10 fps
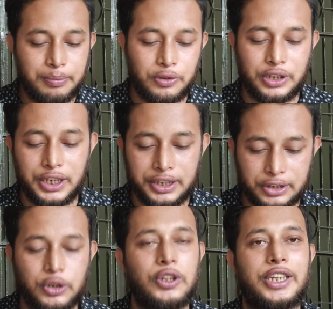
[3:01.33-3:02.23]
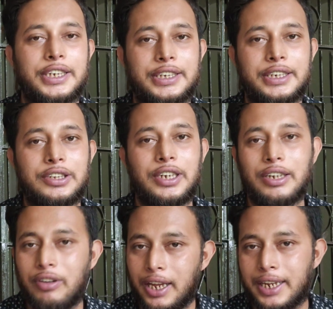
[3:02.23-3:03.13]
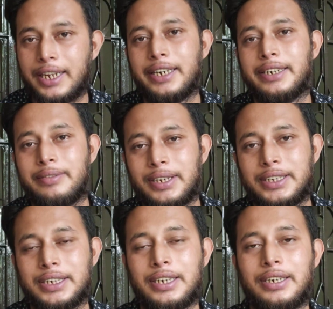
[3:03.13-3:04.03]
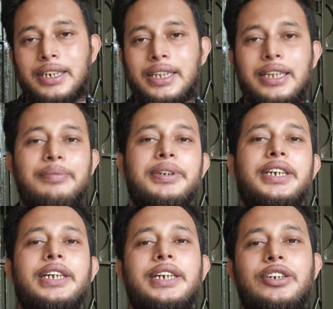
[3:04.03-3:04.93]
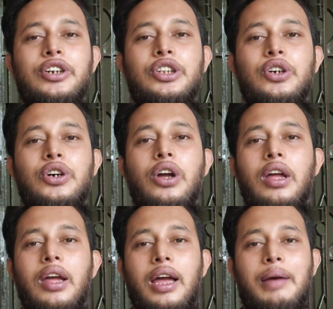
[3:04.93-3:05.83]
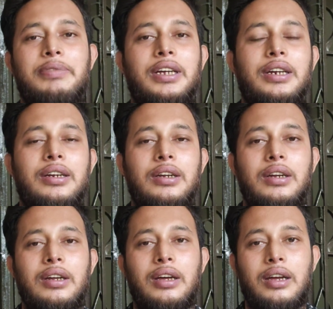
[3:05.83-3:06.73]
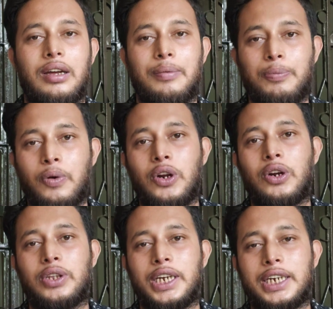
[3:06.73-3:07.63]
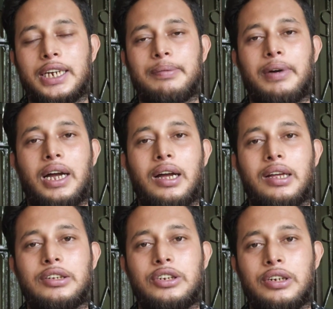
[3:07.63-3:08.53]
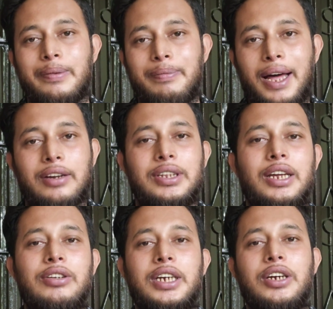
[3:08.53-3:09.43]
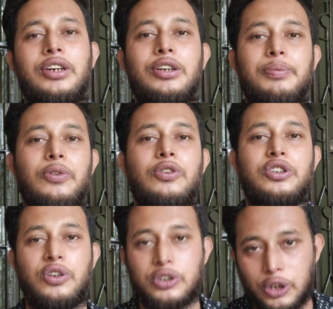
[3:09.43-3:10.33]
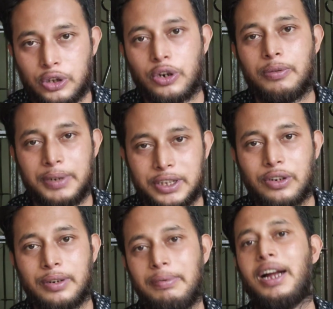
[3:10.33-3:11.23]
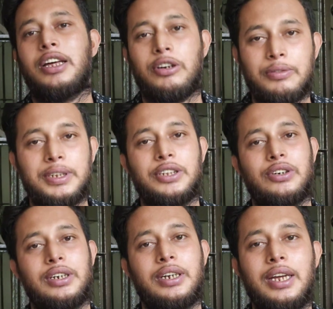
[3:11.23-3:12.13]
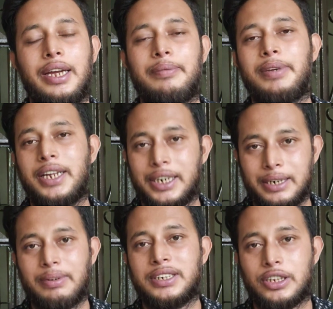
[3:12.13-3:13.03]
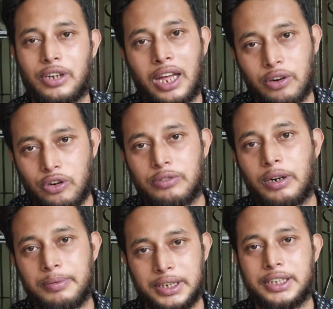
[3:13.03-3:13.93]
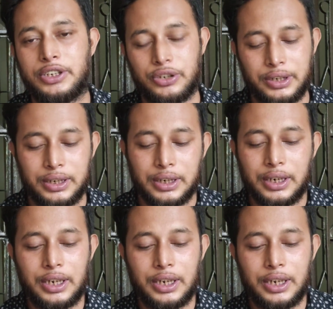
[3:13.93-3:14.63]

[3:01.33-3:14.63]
টাকার মধ্যে চলতেছে তো এগুলো এ গ্রেডের বাচ্চা এদের বি গ্রেড হয়তো আপনার পনেরো থেকে বা বারো তেরো থেকে হয়তো পনেরো ষোলো সতেরোর ভিতরে বা আঠারোর ভিতরে বি গ্রেডের বাচ্চা তো আরও কম হবে নিশ্চয়ই